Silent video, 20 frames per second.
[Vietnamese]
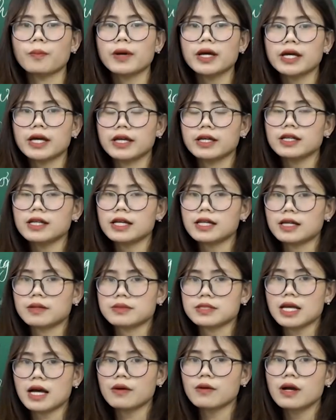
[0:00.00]
mây ấy lại
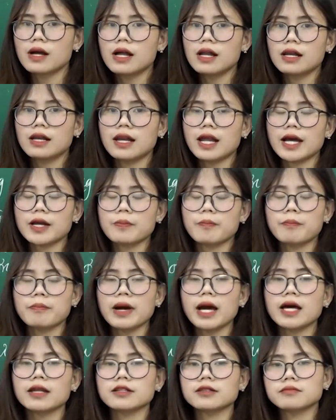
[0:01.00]
làm sao lại
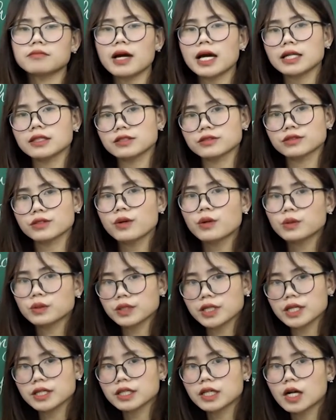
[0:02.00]
mạn mạn độ
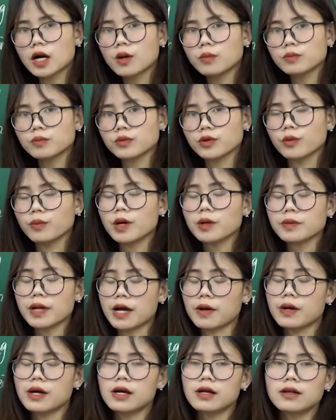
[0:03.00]
thiên không đúng không
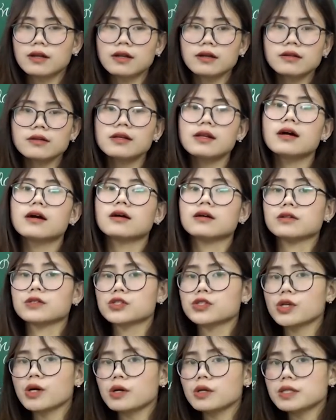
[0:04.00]
nào lững lờ
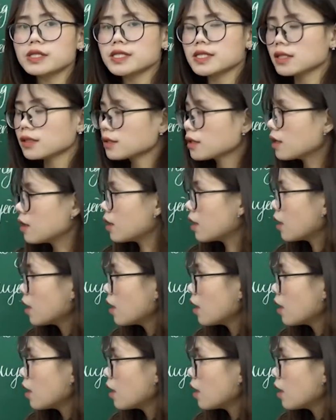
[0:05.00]
trôi giữa tầng